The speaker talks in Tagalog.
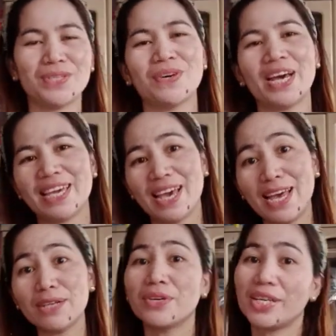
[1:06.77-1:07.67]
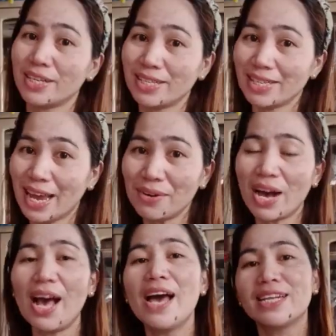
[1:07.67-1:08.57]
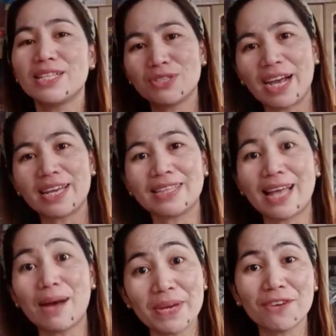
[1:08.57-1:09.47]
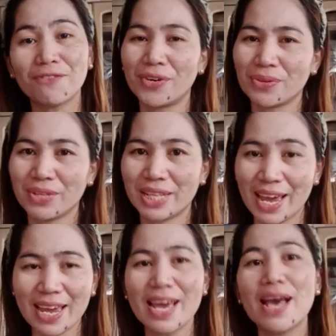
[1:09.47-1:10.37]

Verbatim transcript: So ayan, kung interesado ka, dito dito sa aking topic for today.